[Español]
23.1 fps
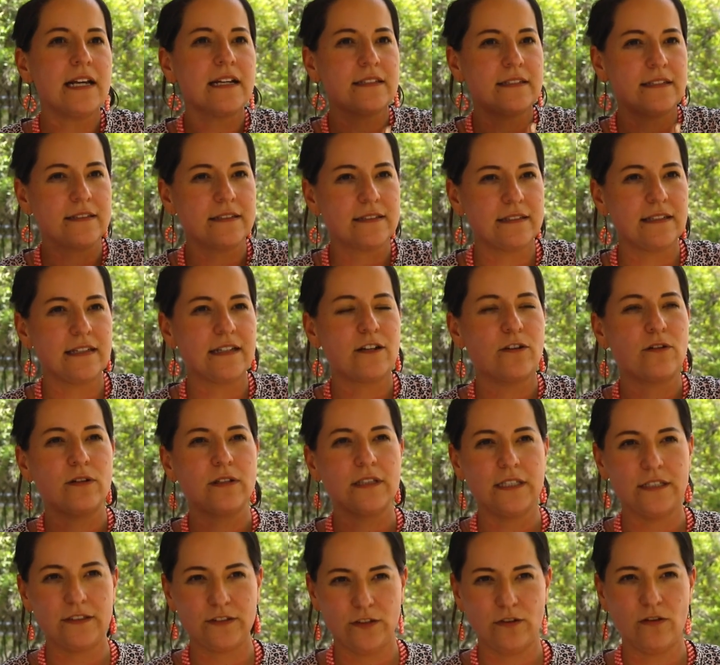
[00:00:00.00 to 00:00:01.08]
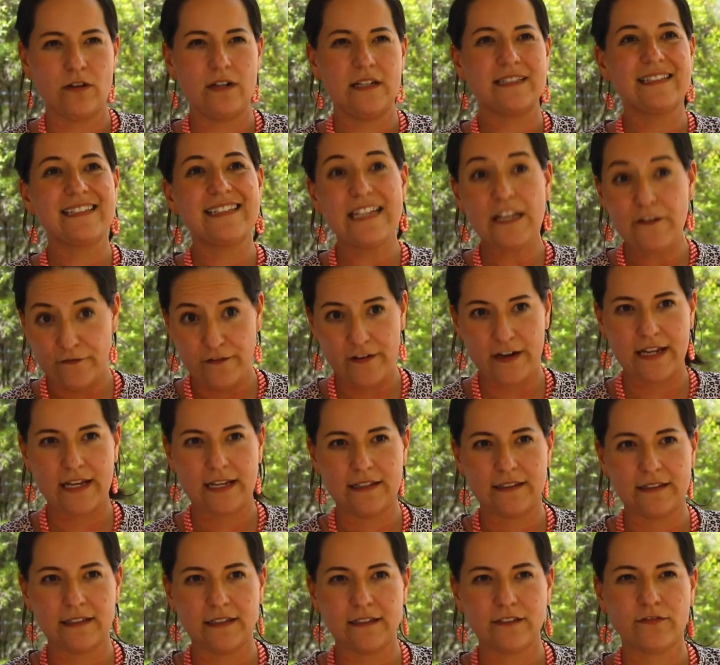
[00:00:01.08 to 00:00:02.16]
existir condiciones
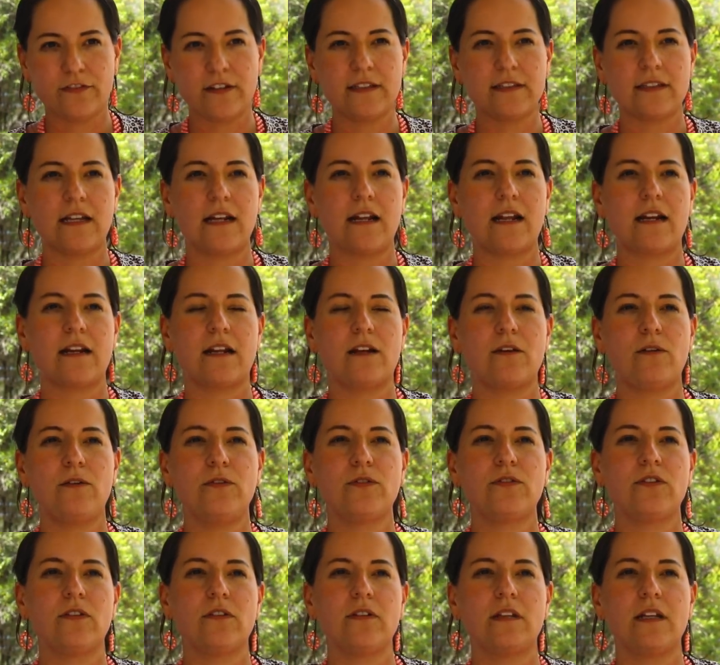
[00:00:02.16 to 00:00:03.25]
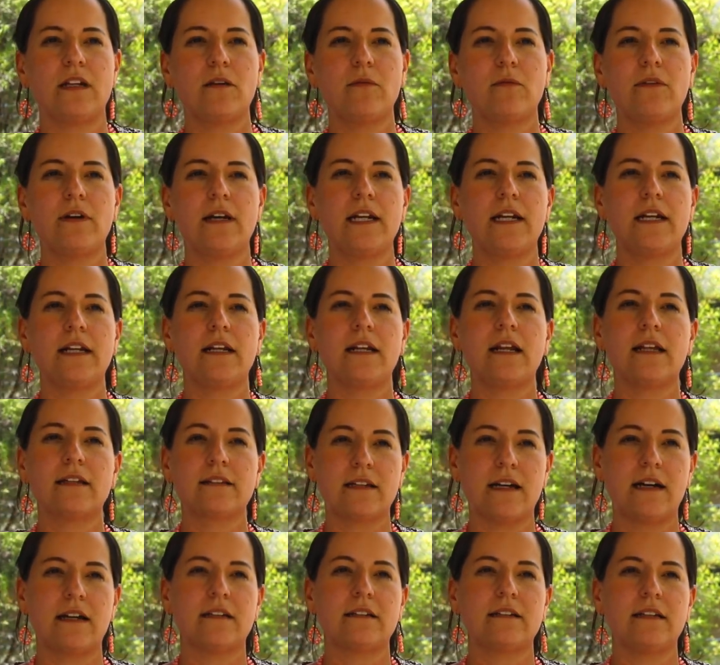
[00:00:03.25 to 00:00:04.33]
diferentes frente a la reclusión de la mujer en las
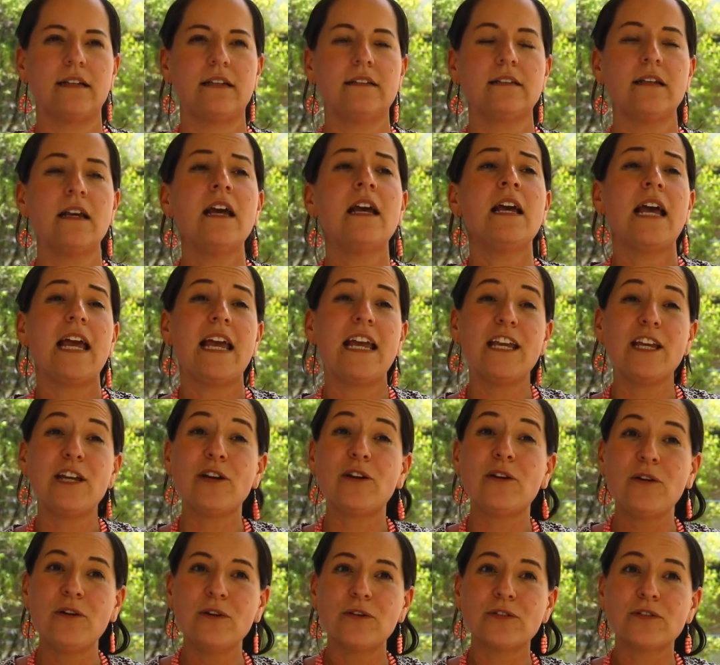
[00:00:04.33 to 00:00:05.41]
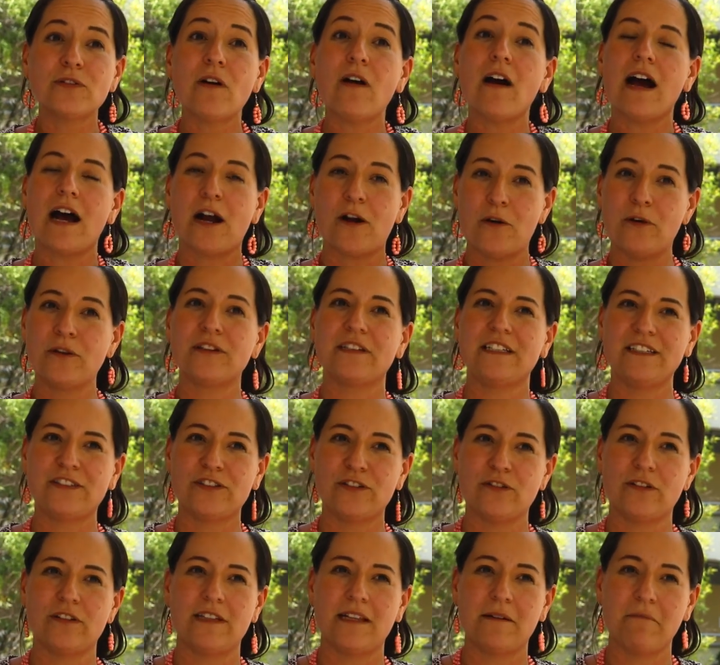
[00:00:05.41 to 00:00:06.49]
cárceles e incluso a
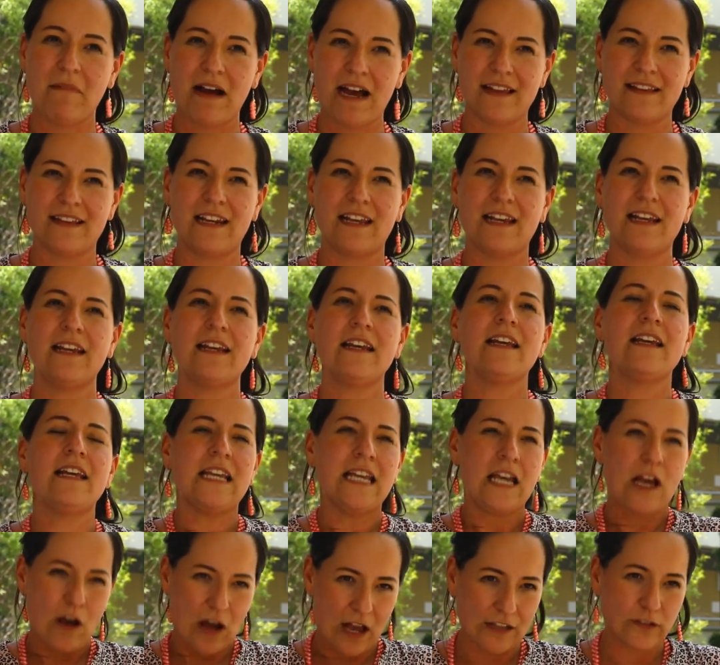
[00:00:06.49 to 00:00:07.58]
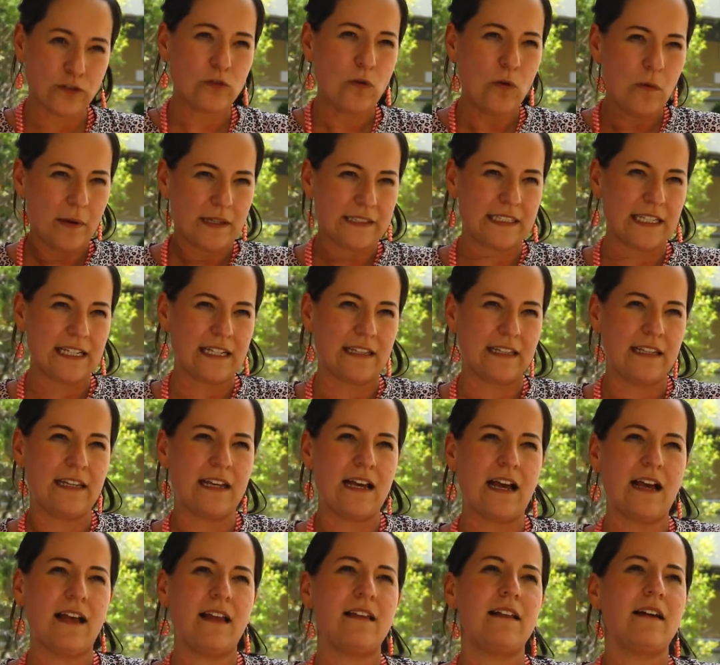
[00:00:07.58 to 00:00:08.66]
condición de madre, a su
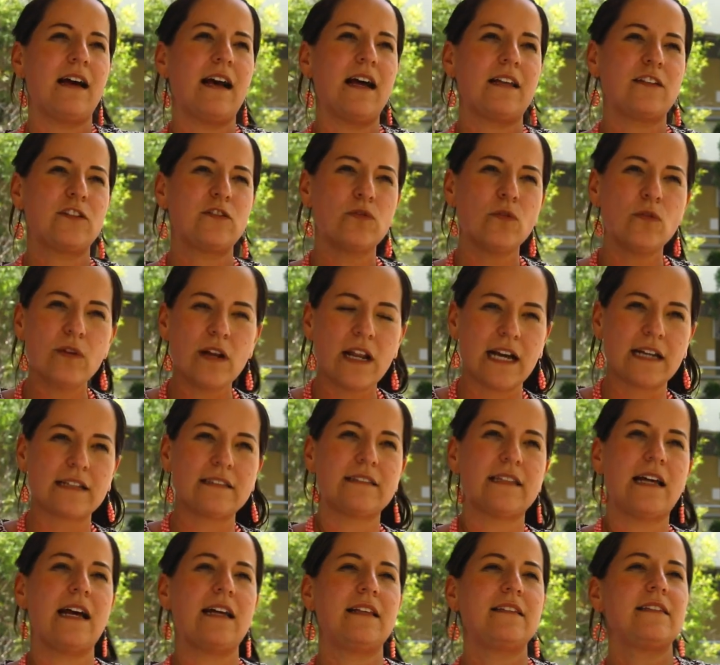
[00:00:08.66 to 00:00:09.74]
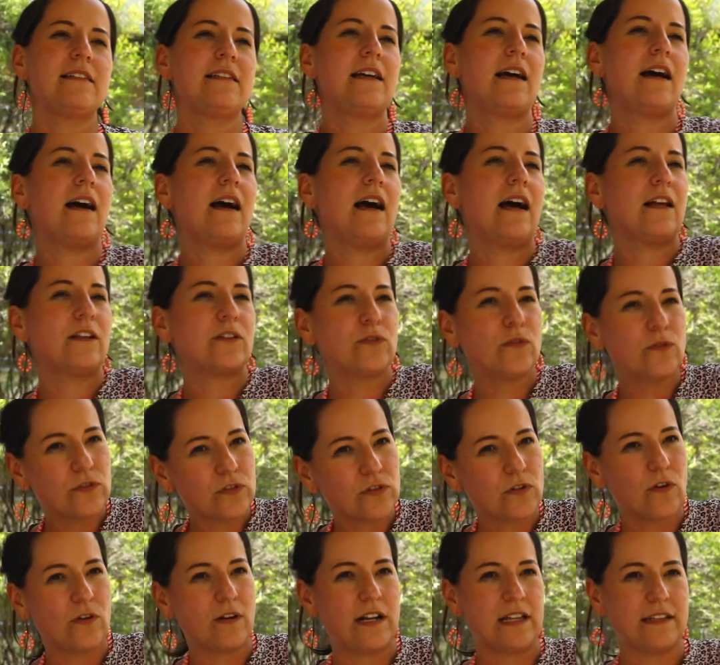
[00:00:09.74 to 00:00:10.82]
maternidad, a su lactancia, a
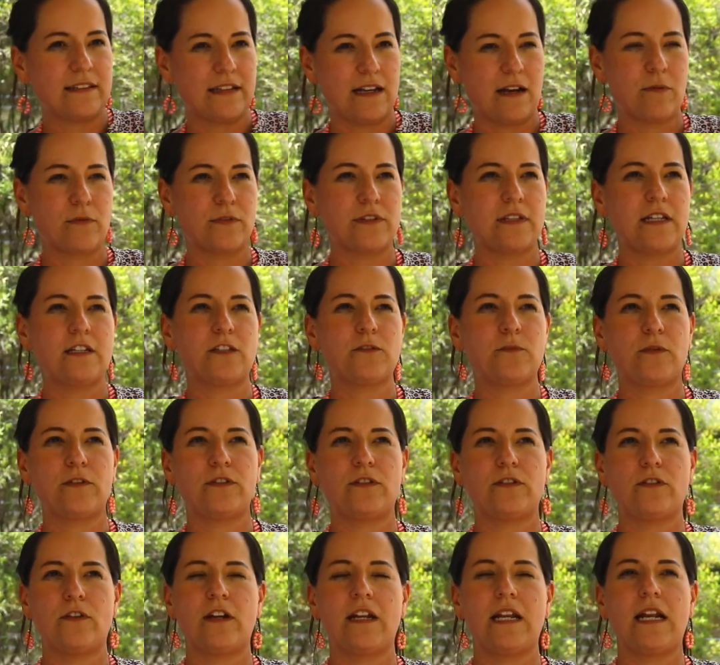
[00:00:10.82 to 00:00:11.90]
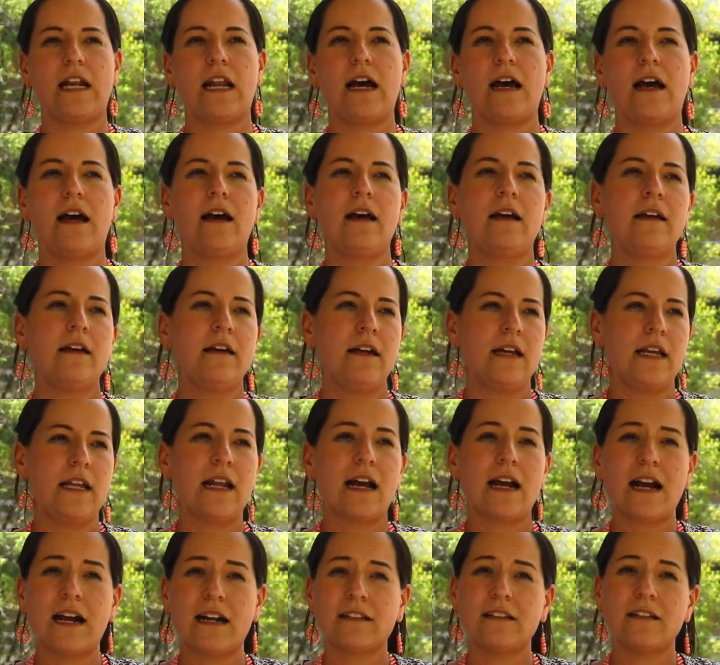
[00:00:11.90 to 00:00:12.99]
sus horas, digamos, de disposición en la, en
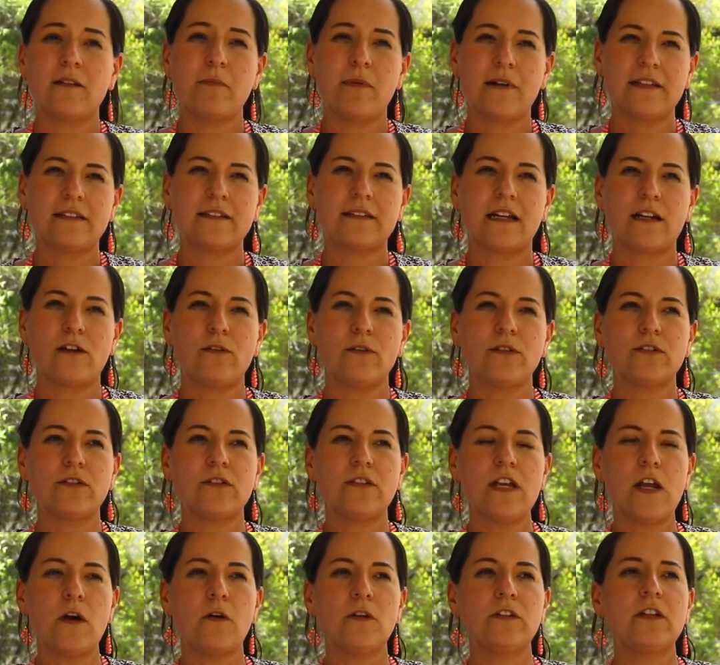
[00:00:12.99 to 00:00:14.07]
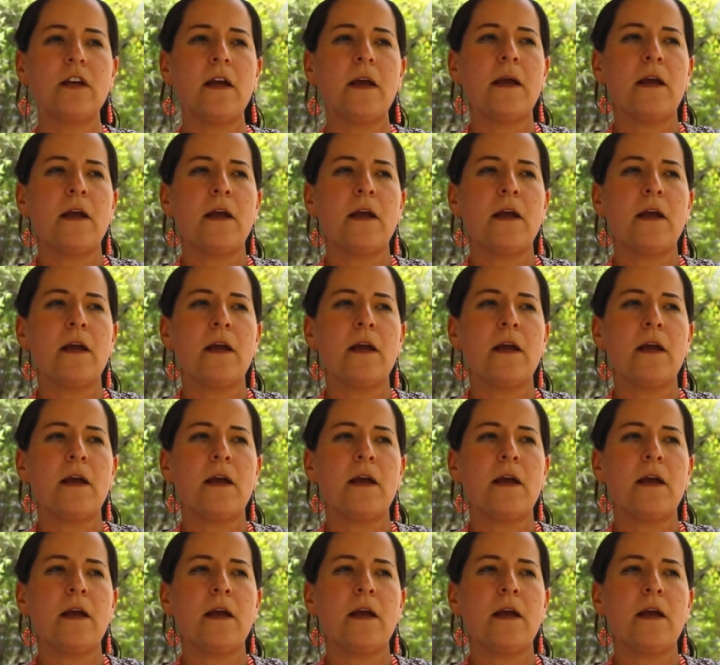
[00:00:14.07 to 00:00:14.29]
la cárcel para estar con sus hijos.